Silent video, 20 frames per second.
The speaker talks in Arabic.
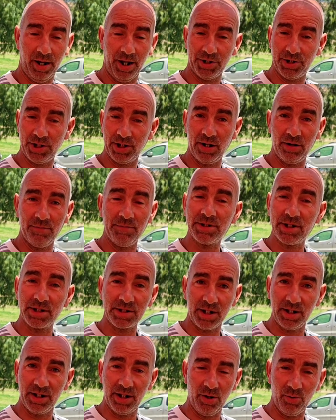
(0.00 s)
20000
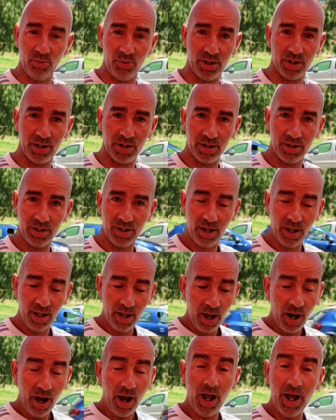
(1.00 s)
مش غياوي
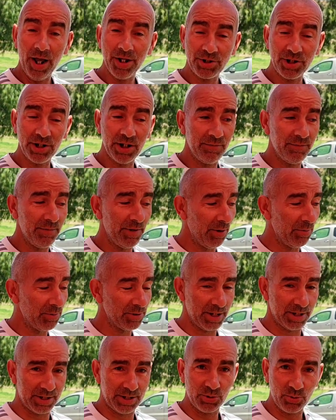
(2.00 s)
20000
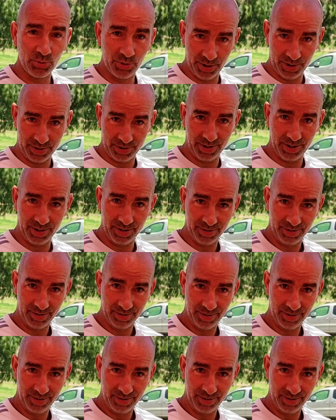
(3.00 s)
مريوز زيت سيلو زيت